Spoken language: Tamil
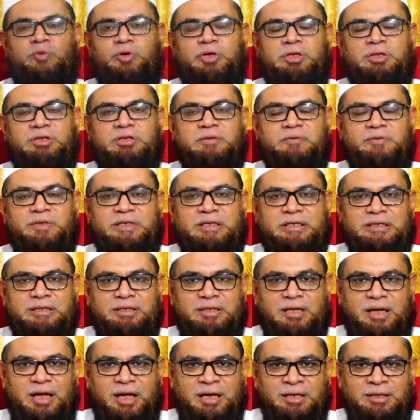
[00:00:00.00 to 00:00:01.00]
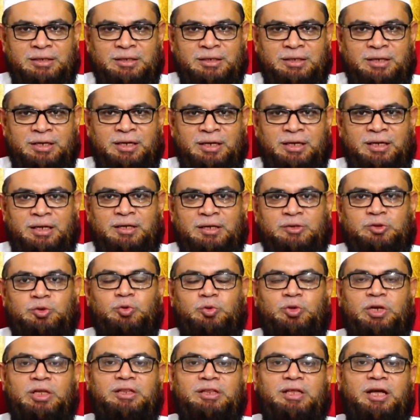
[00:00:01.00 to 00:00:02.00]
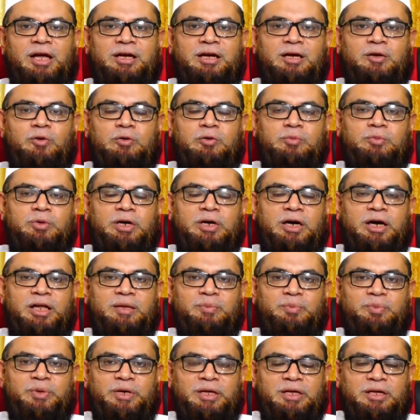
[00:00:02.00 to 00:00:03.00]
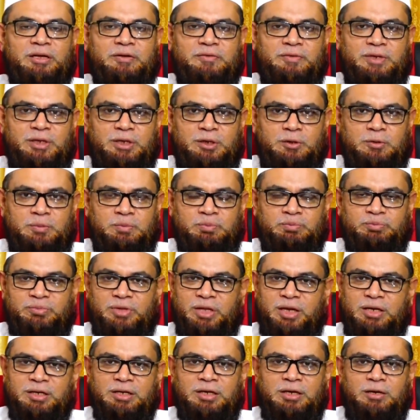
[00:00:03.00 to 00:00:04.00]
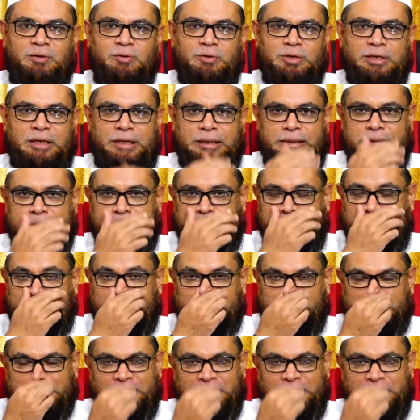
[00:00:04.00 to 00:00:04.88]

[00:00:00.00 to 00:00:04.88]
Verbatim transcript: முடித்து விட்டுத்தான் சுண்ணத்தான நோன்புகளை பிடிக்க வேண்டும் என்கிற ஒரு கருத்து